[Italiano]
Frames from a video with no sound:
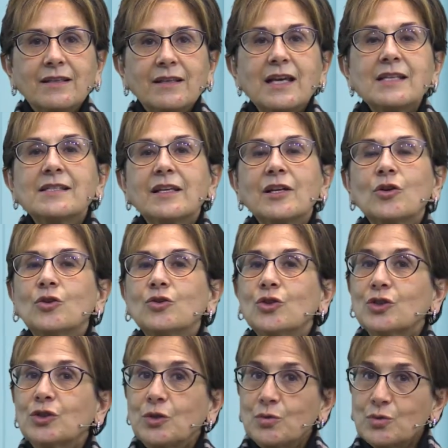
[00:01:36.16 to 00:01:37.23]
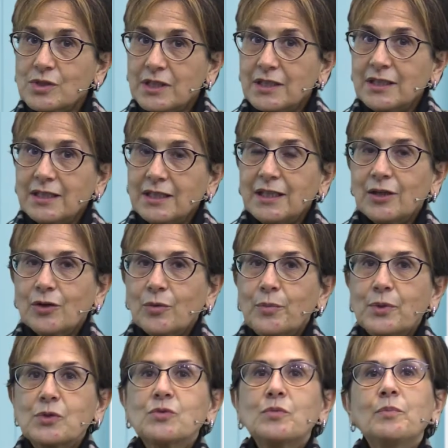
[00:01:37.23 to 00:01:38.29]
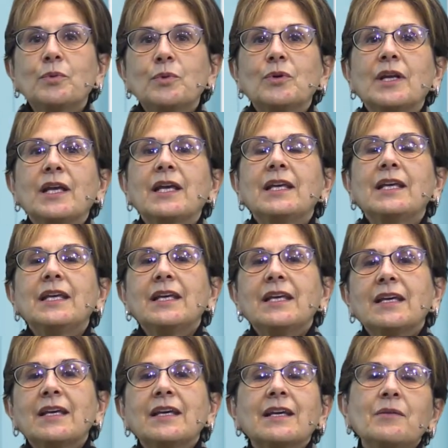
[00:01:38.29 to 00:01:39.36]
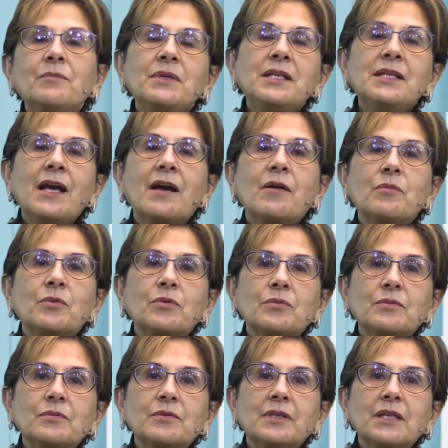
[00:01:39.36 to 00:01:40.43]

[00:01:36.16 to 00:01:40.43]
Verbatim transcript: Essere condotti in un sentiero presuppone che camminiamo